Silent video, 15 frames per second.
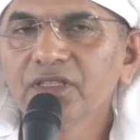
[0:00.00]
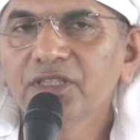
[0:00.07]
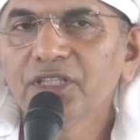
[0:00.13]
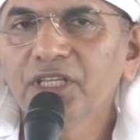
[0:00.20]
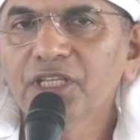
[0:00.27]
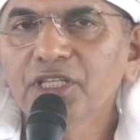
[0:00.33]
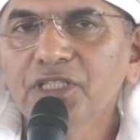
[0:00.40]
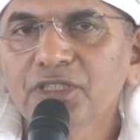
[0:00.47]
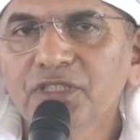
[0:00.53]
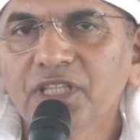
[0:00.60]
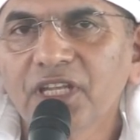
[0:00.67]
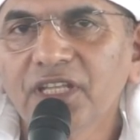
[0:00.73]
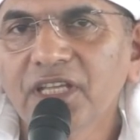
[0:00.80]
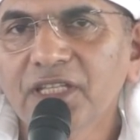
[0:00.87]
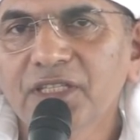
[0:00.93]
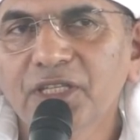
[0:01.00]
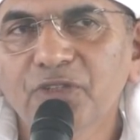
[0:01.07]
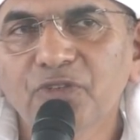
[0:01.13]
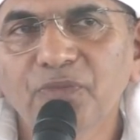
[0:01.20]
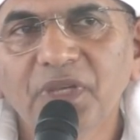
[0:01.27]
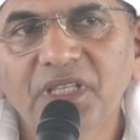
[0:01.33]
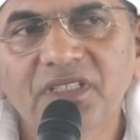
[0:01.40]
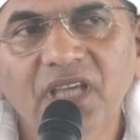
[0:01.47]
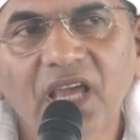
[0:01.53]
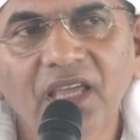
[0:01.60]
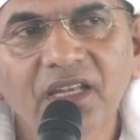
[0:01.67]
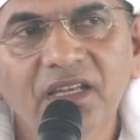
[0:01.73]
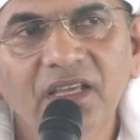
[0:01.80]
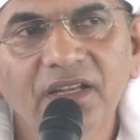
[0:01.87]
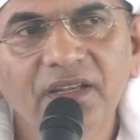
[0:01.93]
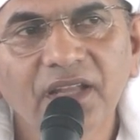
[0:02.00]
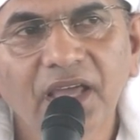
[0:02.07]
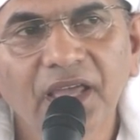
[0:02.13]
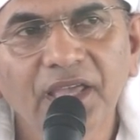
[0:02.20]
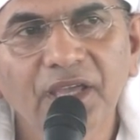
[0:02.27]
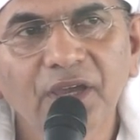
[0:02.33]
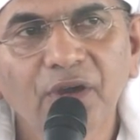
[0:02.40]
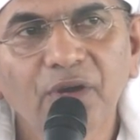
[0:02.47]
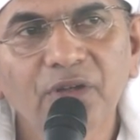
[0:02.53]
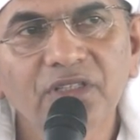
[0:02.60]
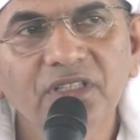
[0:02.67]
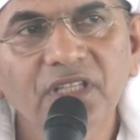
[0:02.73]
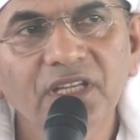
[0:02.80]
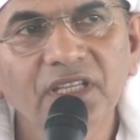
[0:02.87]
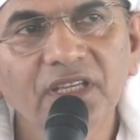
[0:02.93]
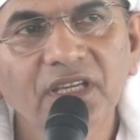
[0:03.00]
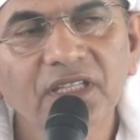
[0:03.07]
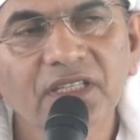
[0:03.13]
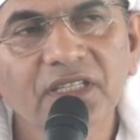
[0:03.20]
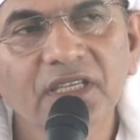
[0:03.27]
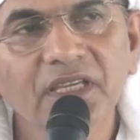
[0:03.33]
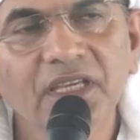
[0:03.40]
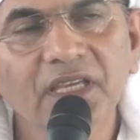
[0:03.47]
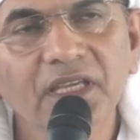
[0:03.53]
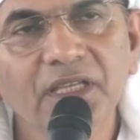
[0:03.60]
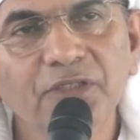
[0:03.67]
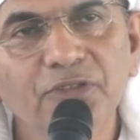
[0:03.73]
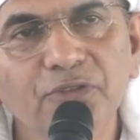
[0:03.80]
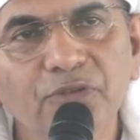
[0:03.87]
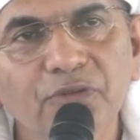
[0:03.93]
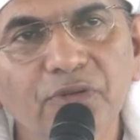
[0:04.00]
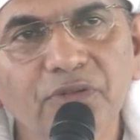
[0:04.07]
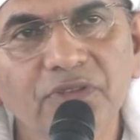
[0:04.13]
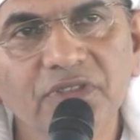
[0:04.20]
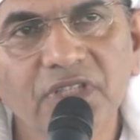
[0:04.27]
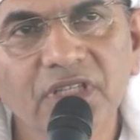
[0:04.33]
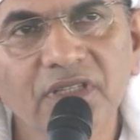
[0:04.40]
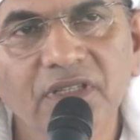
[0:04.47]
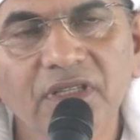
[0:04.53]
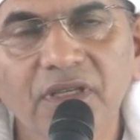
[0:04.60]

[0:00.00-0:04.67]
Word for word: तीस शरीयत के तुम्हें जाहिर करना है और तरीक़त के जो स...